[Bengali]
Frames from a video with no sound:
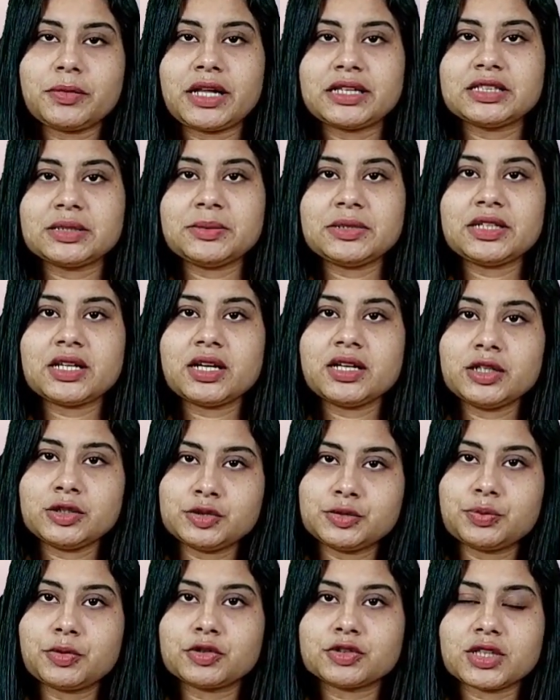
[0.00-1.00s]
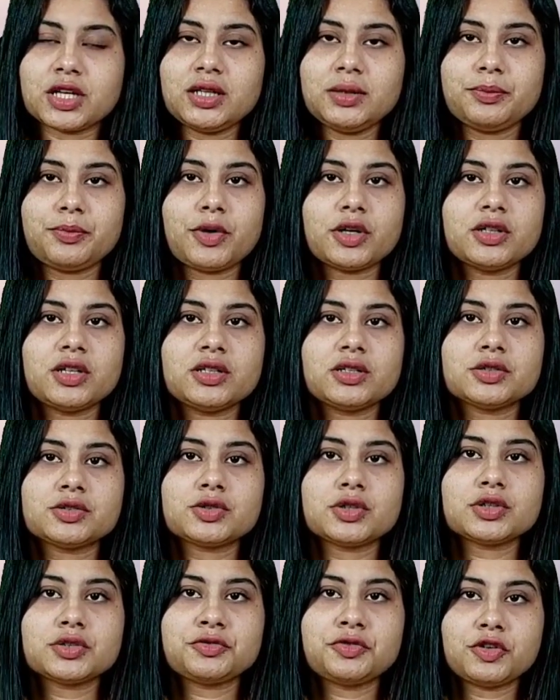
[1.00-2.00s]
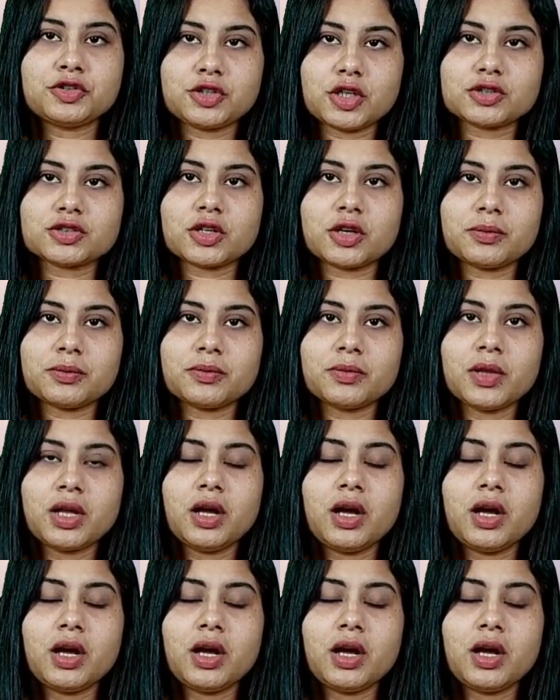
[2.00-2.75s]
মাল্টিমিডিয়া নিউজ পোর্টাল পদ্মা নিউজ টোয়েন্টি ফোর ডট কম